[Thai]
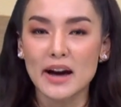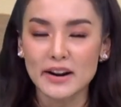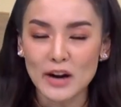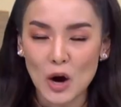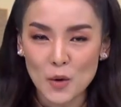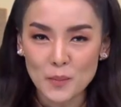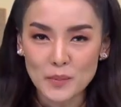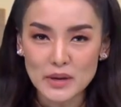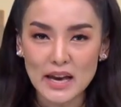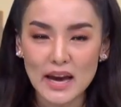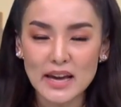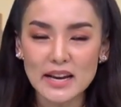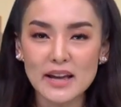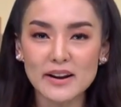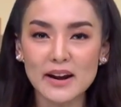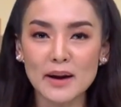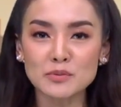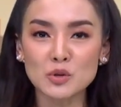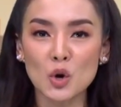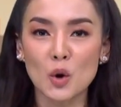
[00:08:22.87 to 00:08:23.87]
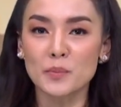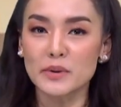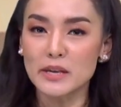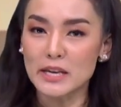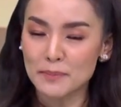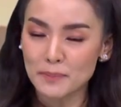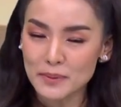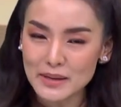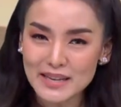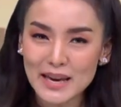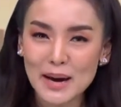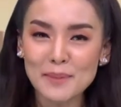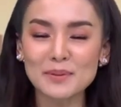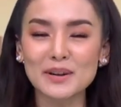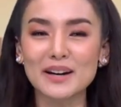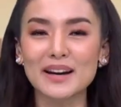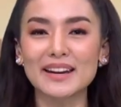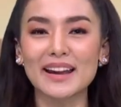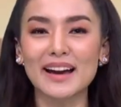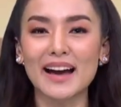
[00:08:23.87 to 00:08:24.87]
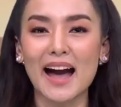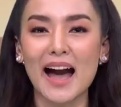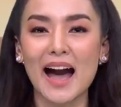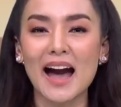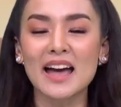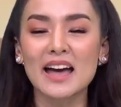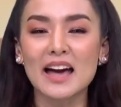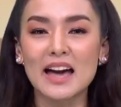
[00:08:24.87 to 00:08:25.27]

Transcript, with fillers: เรามีให้ได้รับชมอีกเพียบเลยนะคะ